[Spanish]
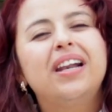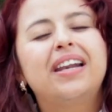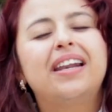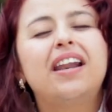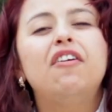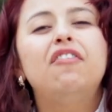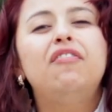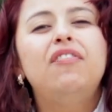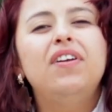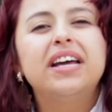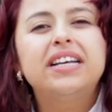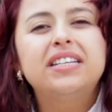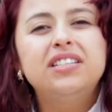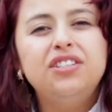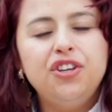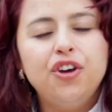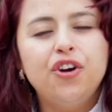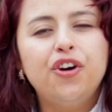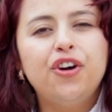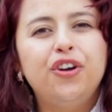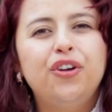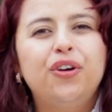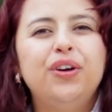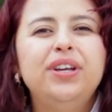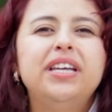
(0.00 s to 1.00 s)

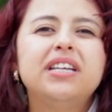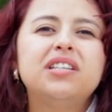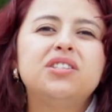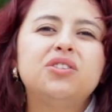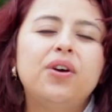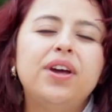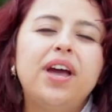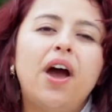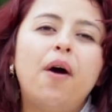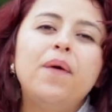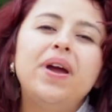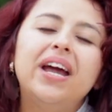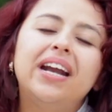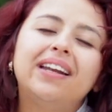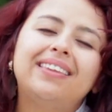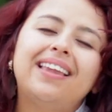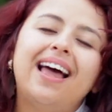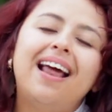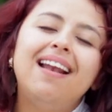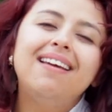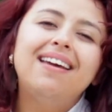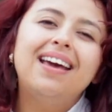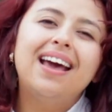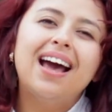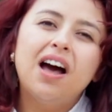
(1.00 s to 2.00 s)
reflexiono y estoy
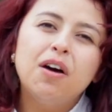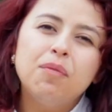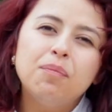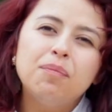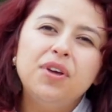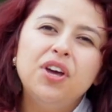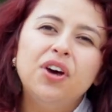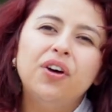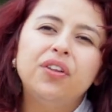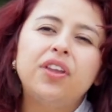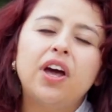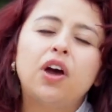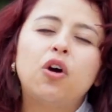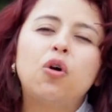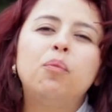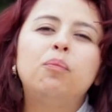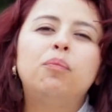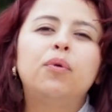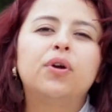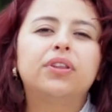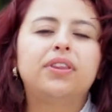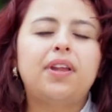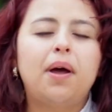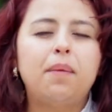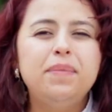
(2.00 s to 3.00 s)
abierta al cambio de
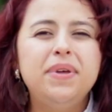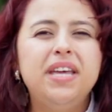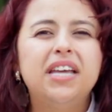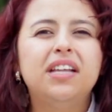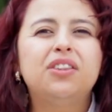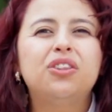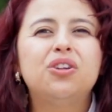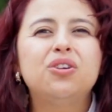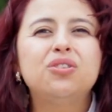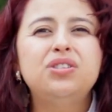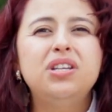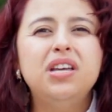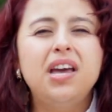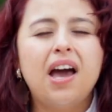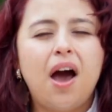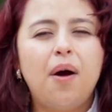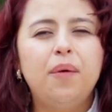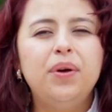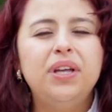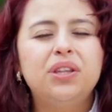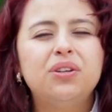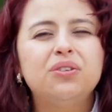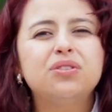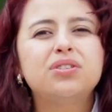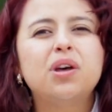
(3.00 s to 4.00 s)
comportamientos y
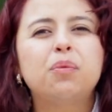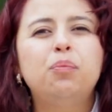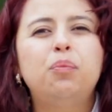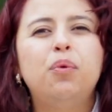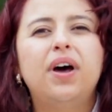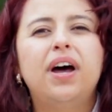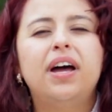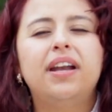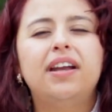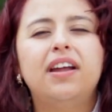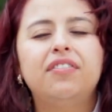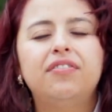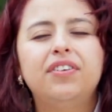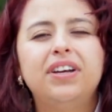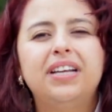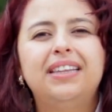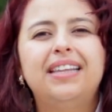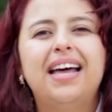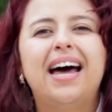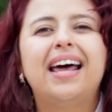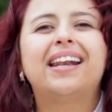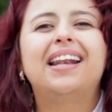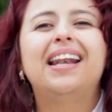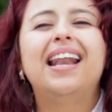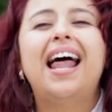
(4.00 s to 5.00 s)
hábitos que puedan
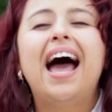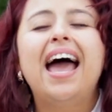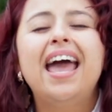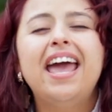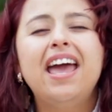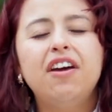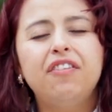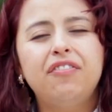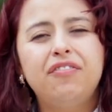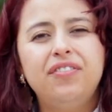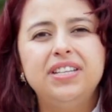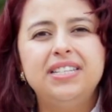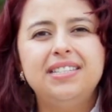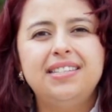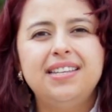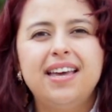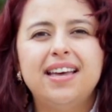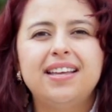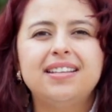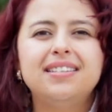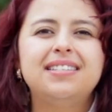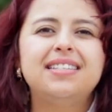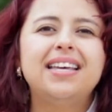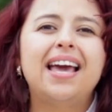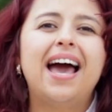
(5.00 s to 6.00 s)
afectar la
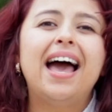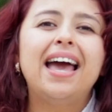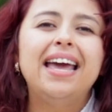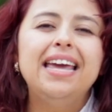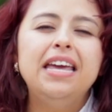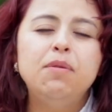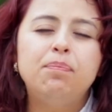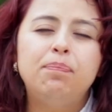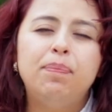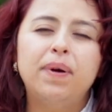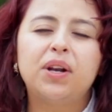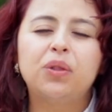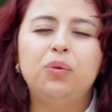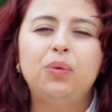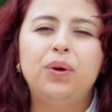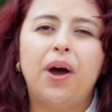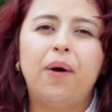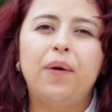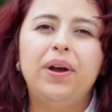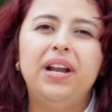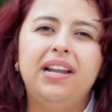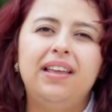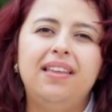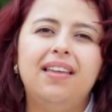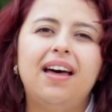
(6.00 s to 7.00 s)
eficiencia y
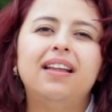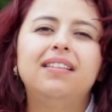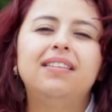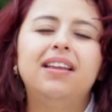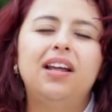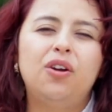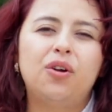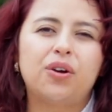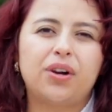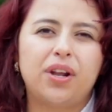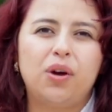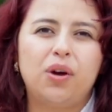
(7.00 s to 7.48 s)
perdurabilidad de los